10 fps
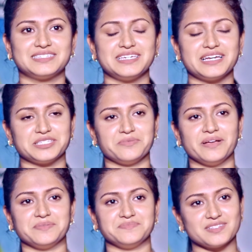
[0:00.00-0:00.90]
ঠিক আছে
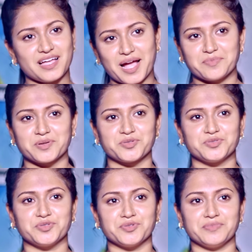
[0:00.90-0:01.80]
ভাইয়া আপনাকেও
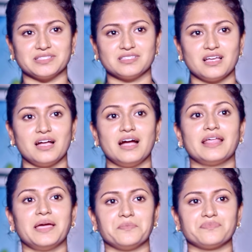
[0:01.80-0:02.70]
ধন্যবাদ আর হ্যাঁ